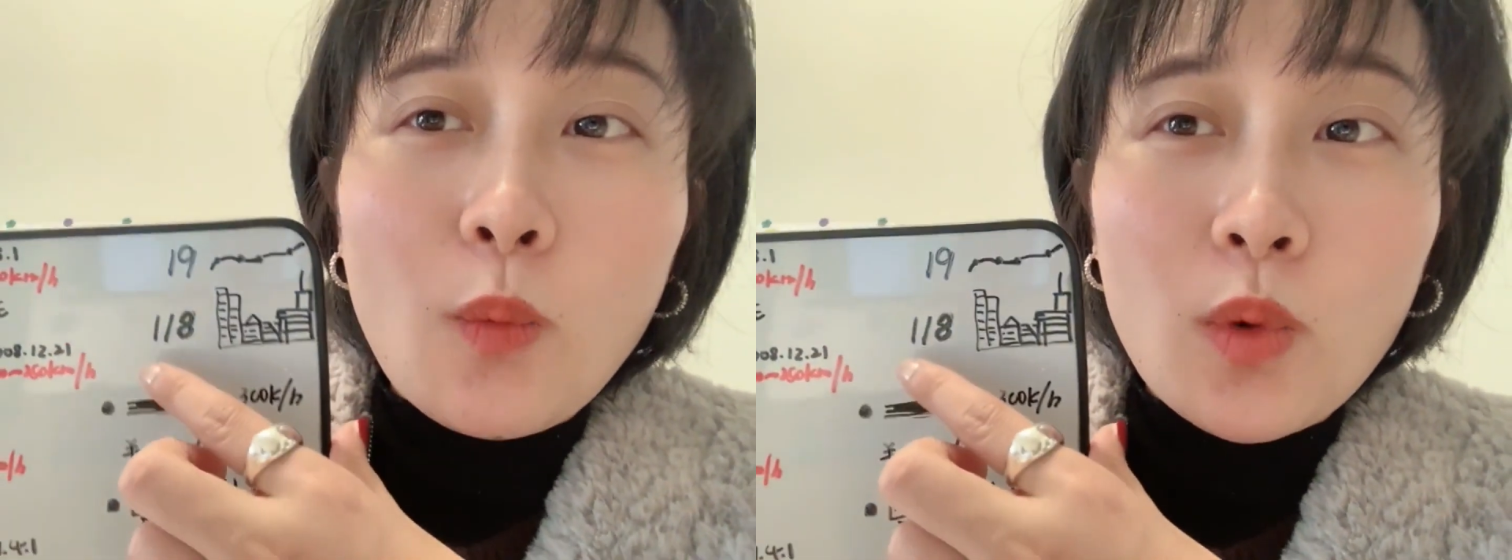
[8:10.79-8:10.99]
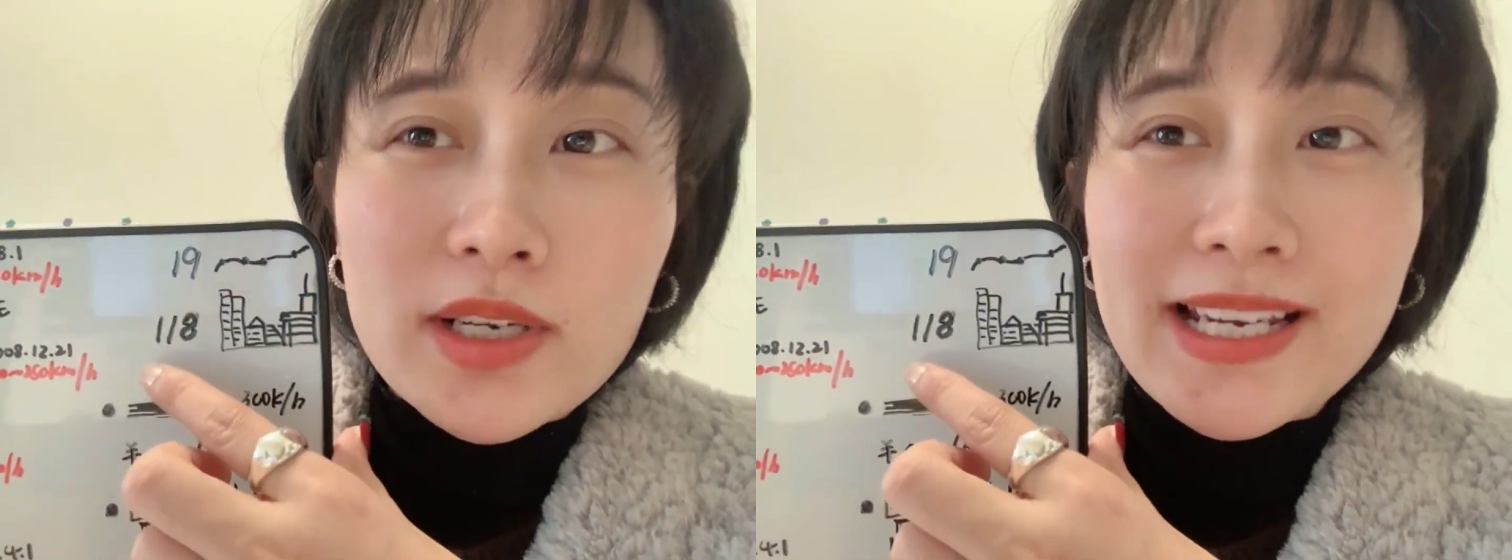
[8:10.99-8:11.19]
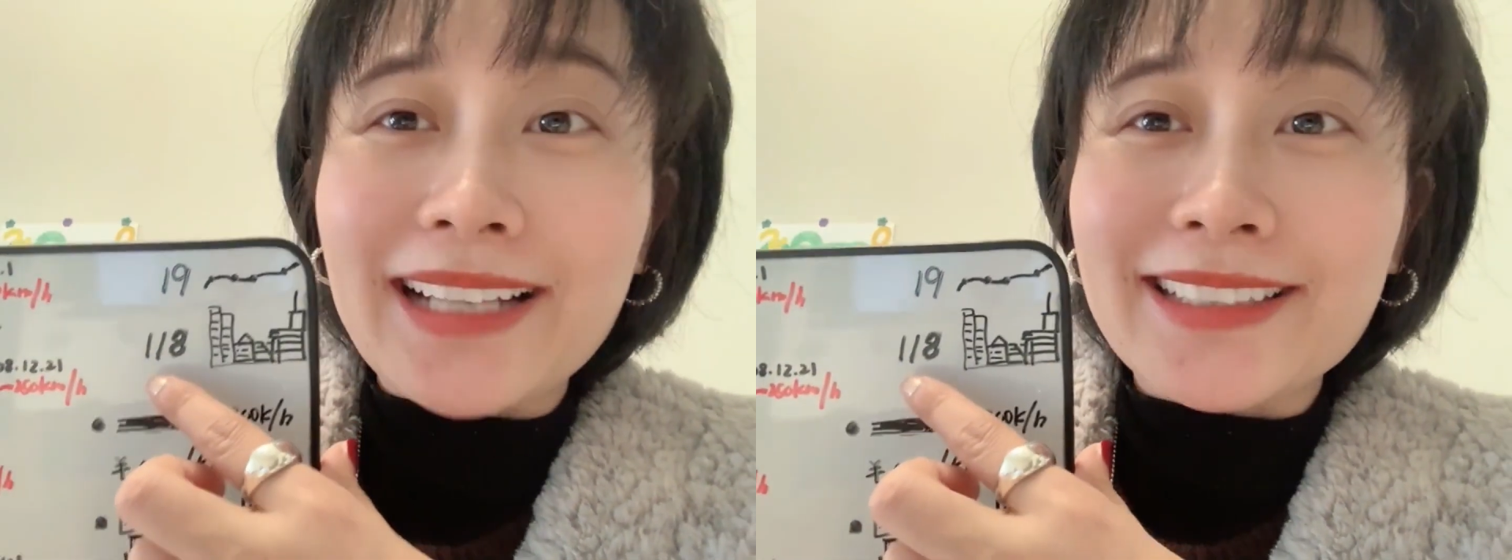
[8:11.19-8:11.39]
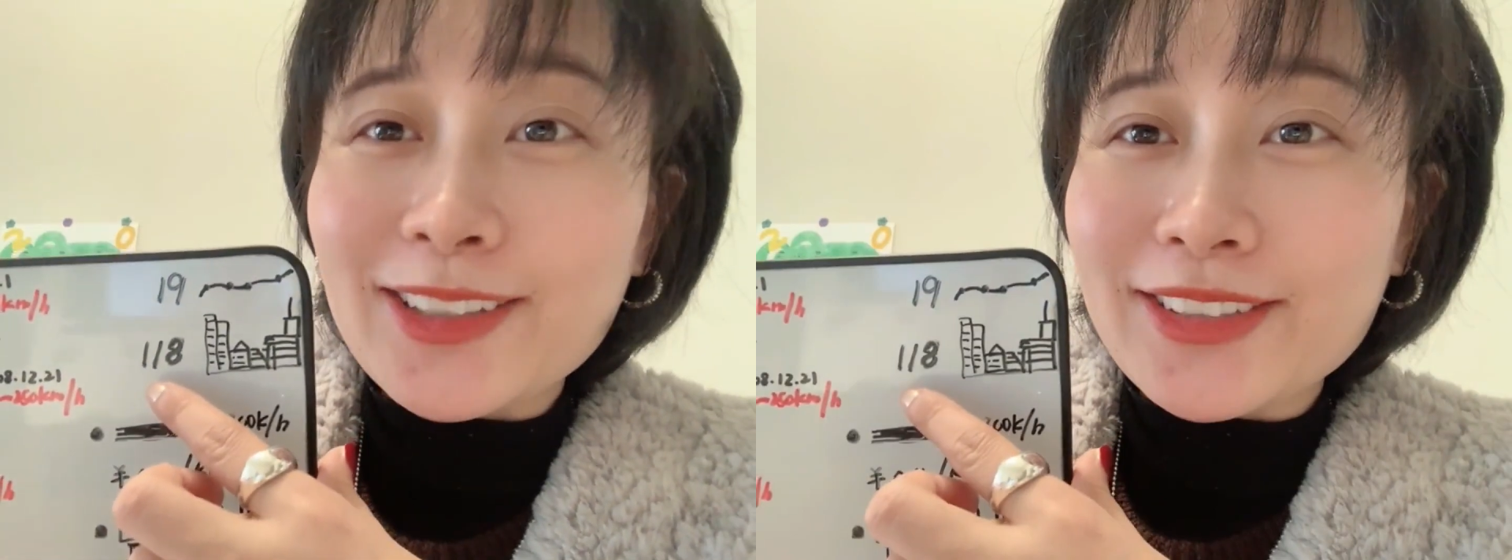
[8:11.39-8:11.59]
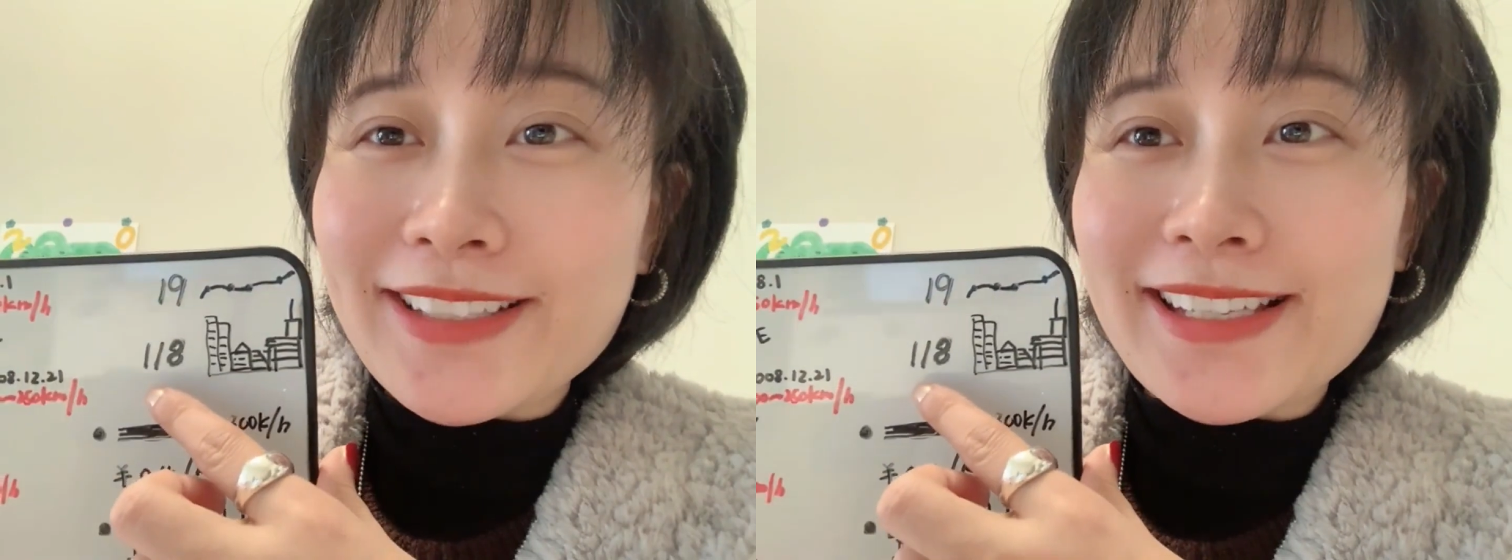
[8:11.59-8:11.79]
我查到
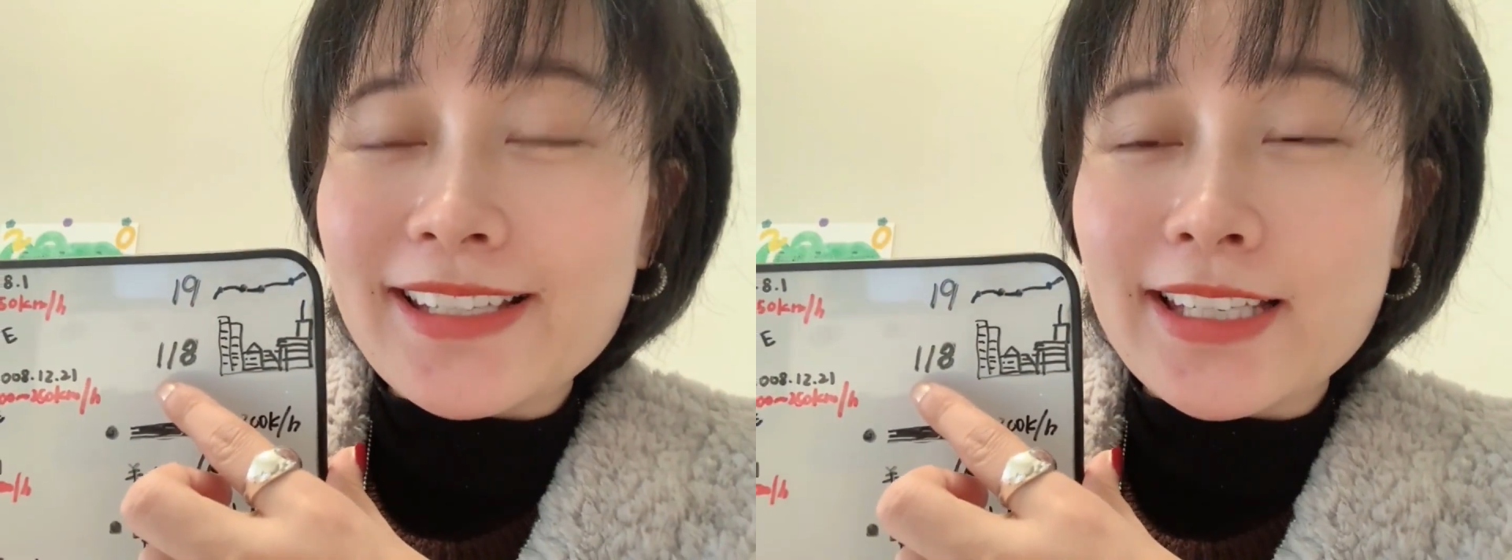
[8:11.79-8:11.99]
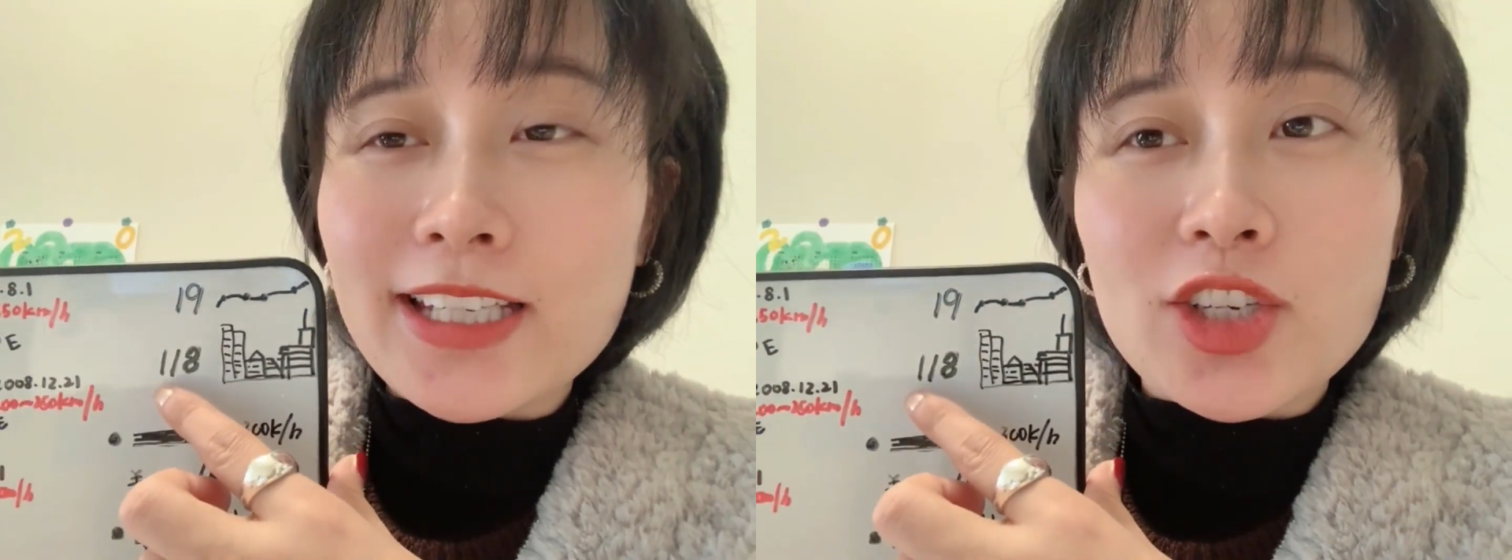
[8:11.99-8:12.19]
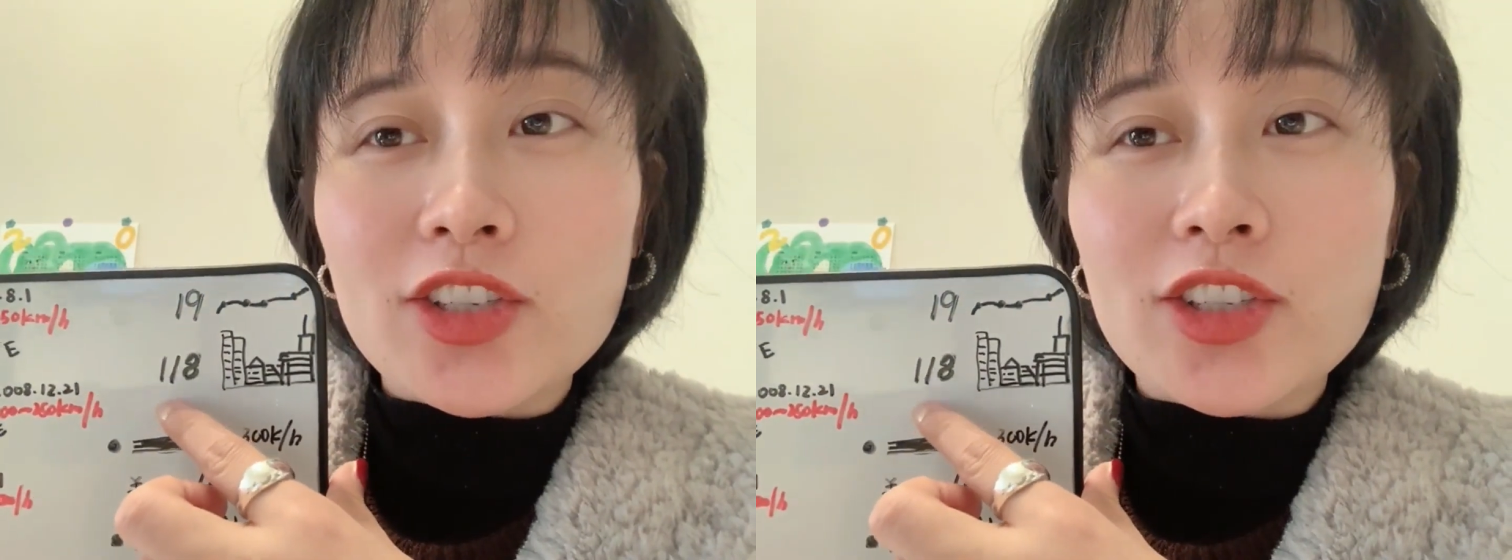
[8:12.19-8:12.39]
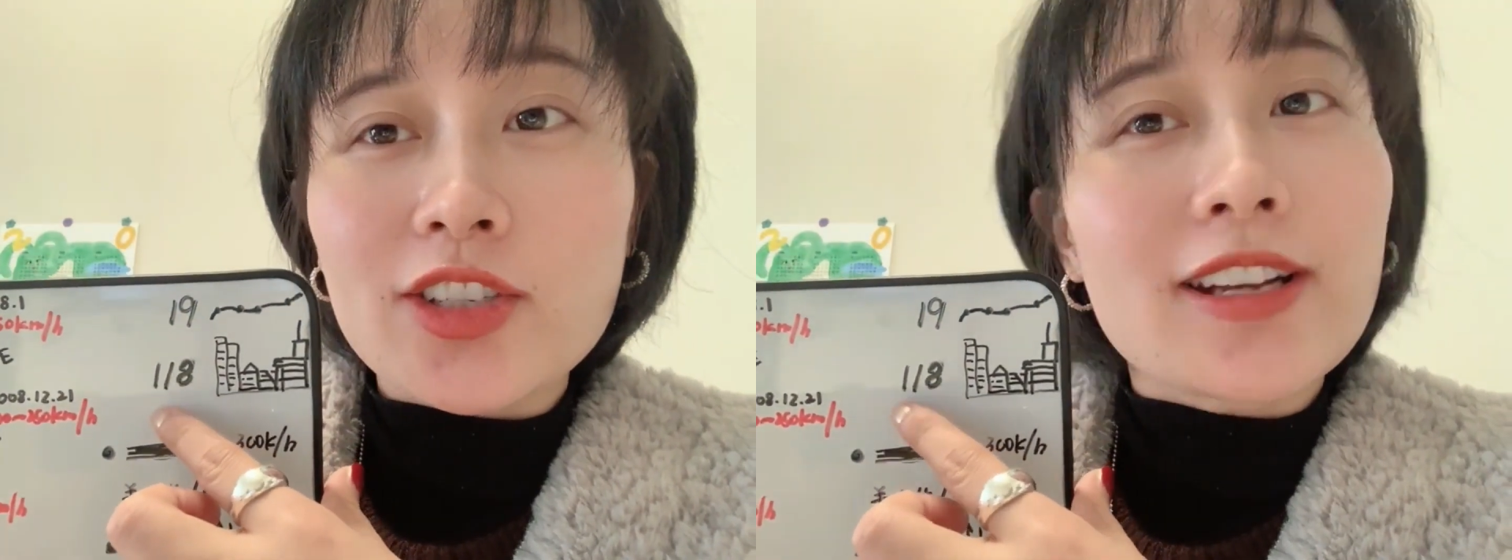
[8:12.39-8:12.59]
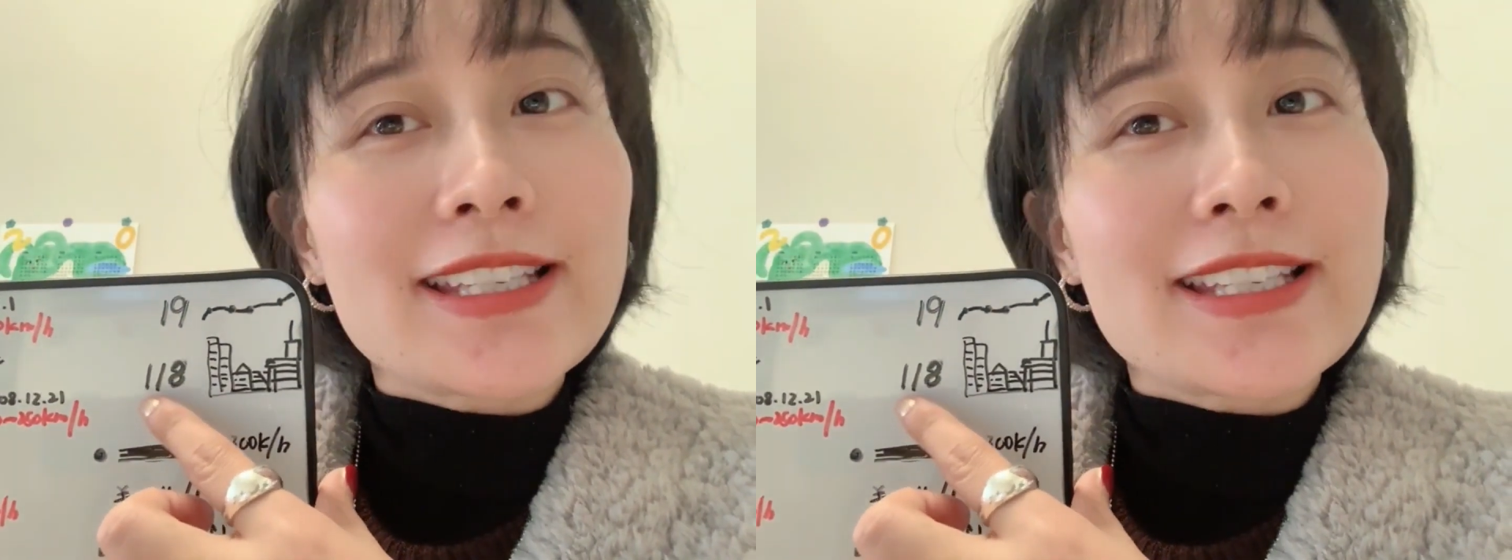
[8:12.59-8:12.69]
的信息是，